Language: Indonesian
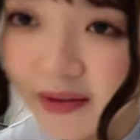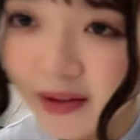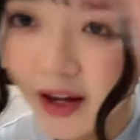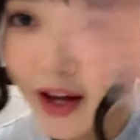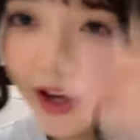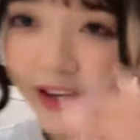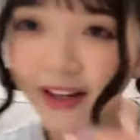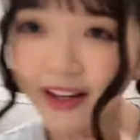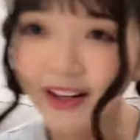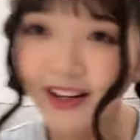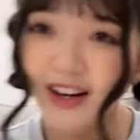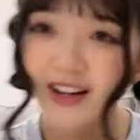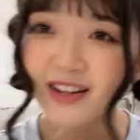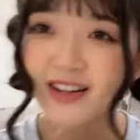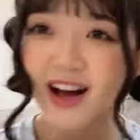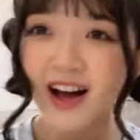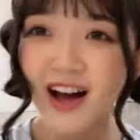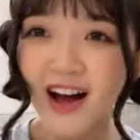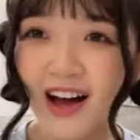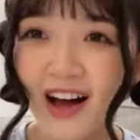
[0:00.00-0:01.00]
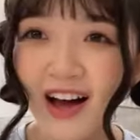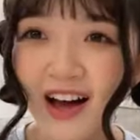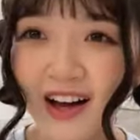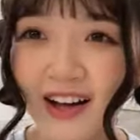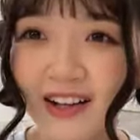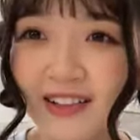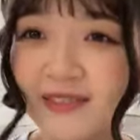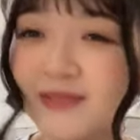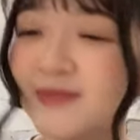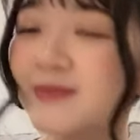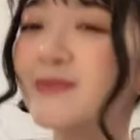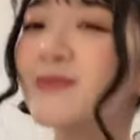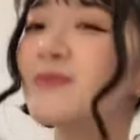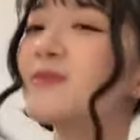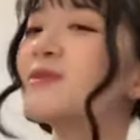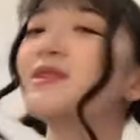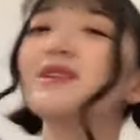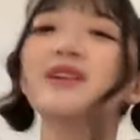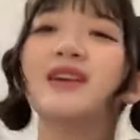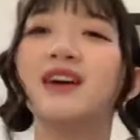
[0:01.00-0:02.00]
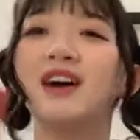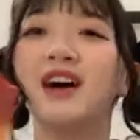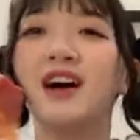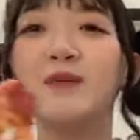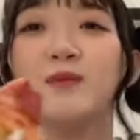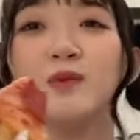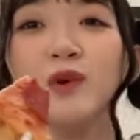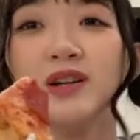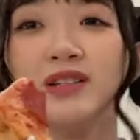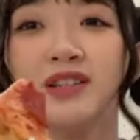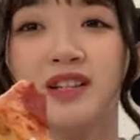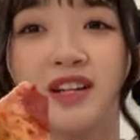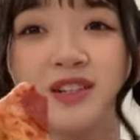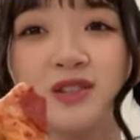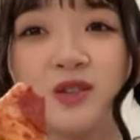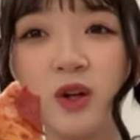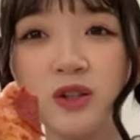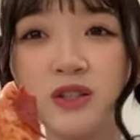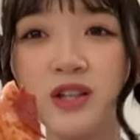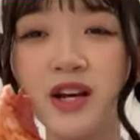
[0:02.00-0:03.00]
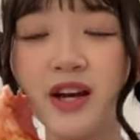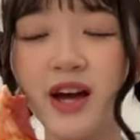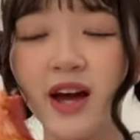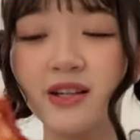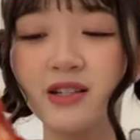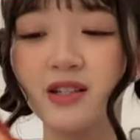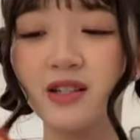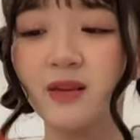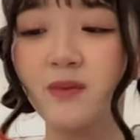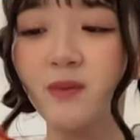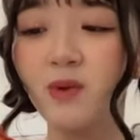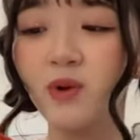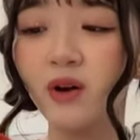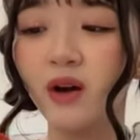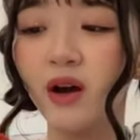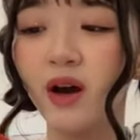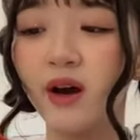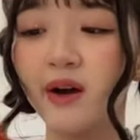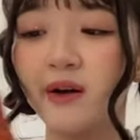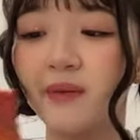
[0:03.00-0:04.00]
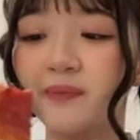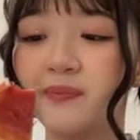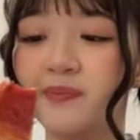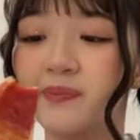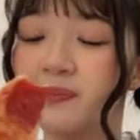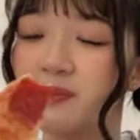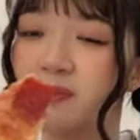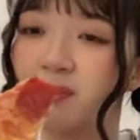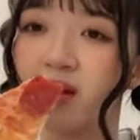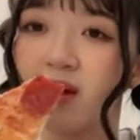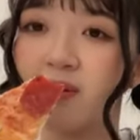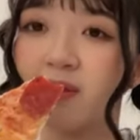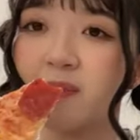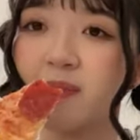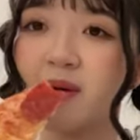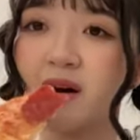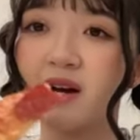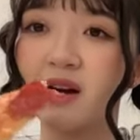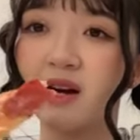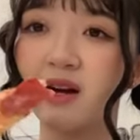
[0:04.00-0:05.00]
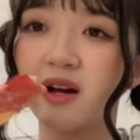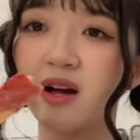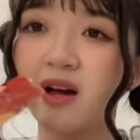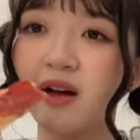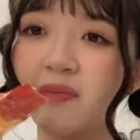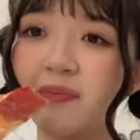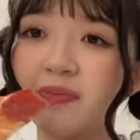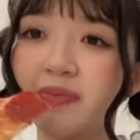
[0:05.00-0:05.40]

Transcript: Hai Karangga kamu nggak jadi ke Jogja ya sibuk ya nggak apa-apa Karangga